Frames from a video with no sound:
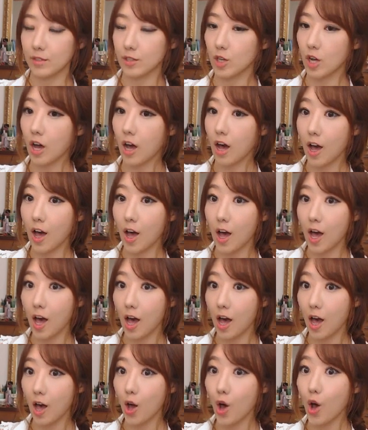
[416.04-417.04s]
자,
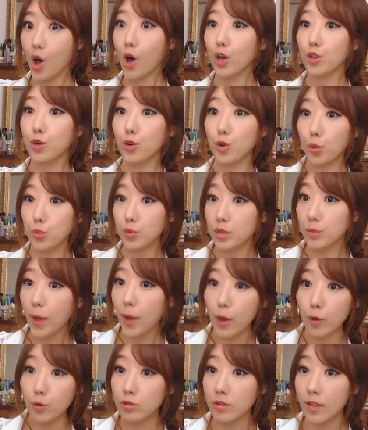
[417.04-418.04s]
여러분이
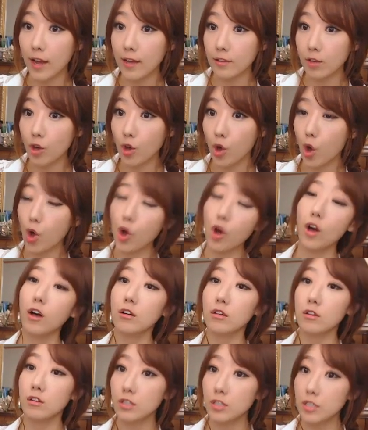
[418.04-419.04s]
배운 단어
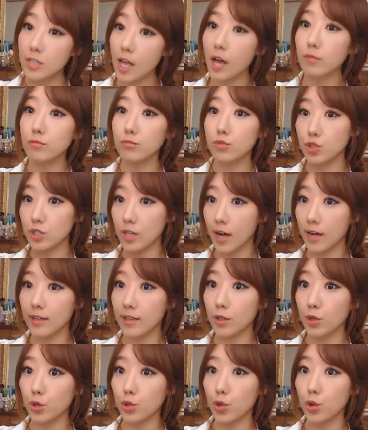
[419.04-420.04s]
그냥 문장
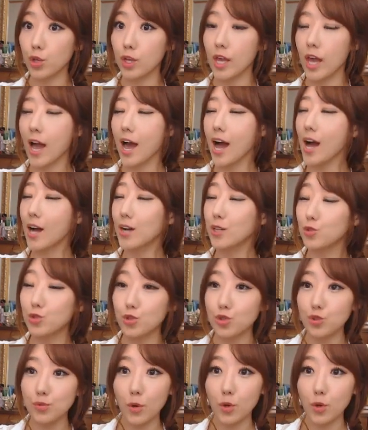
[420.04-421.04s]
안에 넣었더니 아주